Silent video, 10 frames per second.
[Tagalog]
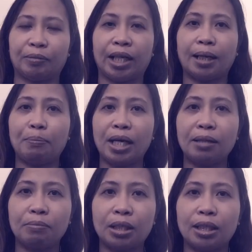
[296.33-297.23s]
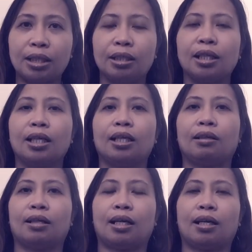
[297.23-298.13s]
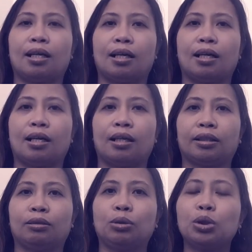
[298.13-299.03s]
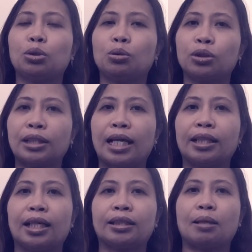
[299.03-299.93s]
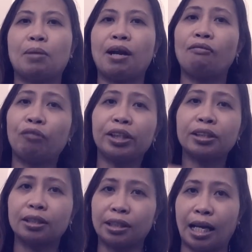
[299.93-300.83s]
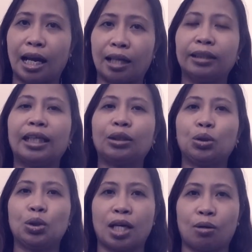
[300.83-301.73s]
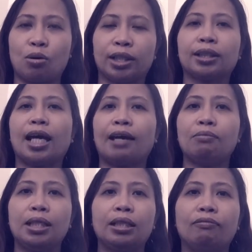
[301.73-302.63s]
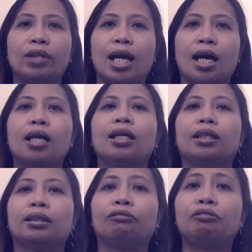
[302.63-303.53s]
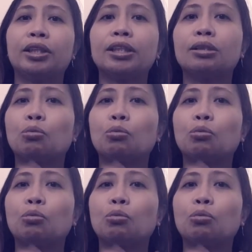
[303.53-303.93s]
nagka-baby, uh, gusto ko sana sa mga first niya, nandun ako. Kasi I believe na the first